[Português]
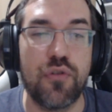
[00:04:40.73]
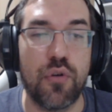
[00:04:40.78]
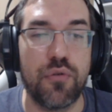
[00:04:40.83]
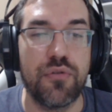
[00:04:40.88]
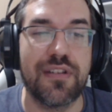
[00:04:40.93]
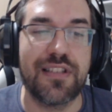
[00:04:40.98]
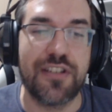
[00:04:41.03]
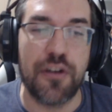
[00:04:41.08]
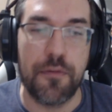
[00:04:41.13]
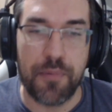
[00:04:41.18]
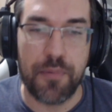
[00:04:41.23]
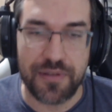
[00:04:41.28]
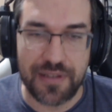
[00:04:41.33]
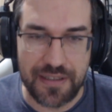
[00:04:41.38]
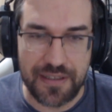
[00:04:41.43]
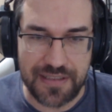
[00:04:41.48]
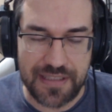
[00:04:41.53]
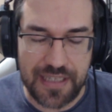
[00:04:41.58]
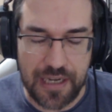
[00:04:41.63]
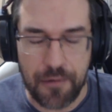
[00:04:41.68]
todo o seu
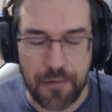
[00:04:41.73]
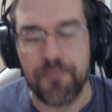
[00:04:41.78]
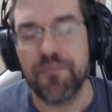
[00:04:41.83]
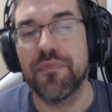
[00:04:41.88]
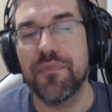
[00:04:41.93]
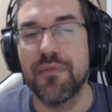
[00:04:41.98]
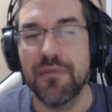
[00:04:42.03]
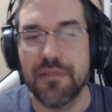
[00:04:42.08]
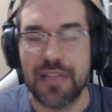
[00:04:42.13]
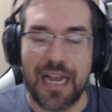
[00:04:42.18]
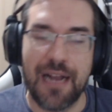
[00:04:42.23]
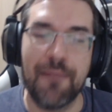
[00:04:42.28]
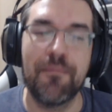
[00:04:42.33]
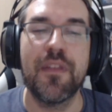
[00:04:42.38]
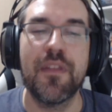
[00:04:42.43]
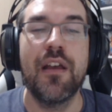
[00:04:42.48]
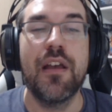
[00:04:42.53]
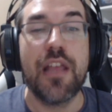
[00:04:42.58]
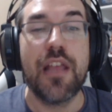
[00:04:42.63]
potencial, tá?